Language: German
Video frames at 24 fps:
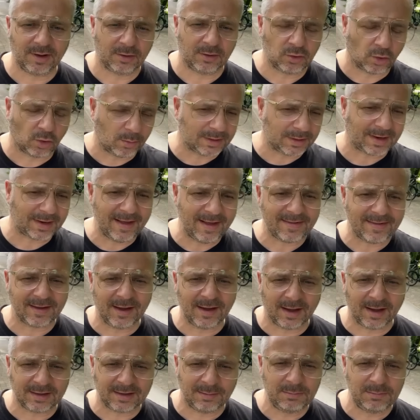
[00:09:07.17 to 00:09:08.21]
Also Robert
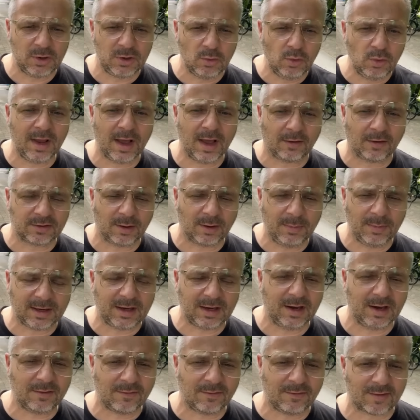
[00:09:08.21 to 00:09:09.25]
Reisinger hat im Juli auf der
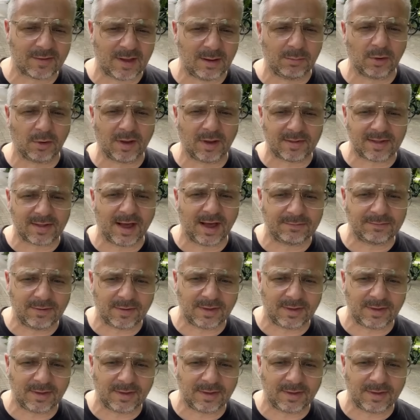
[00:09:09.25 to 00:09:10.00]
Mitgliederversammlung gesagt,